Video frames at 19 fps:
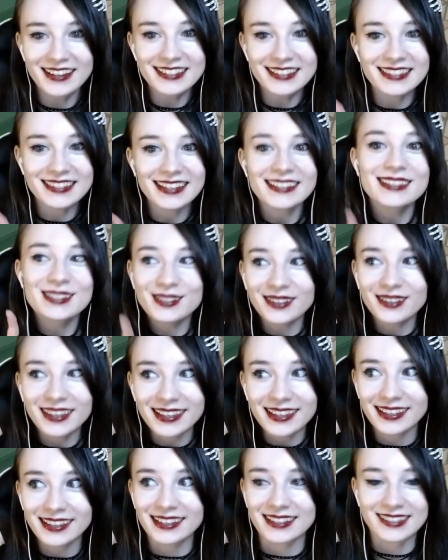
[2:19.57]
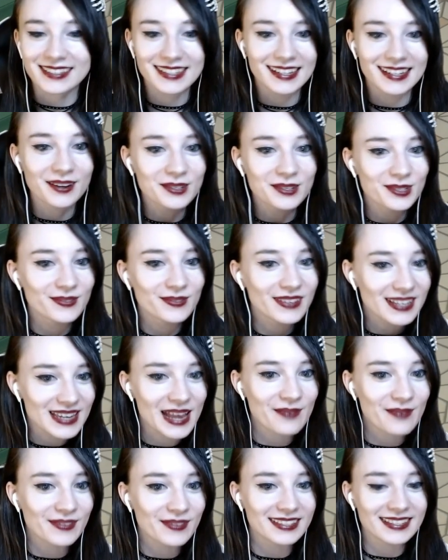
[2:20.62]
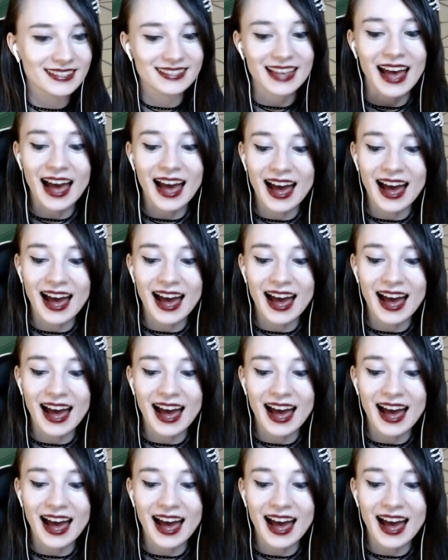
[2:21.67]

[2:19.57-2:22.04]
sie ist türkis, genauso wie Nemesis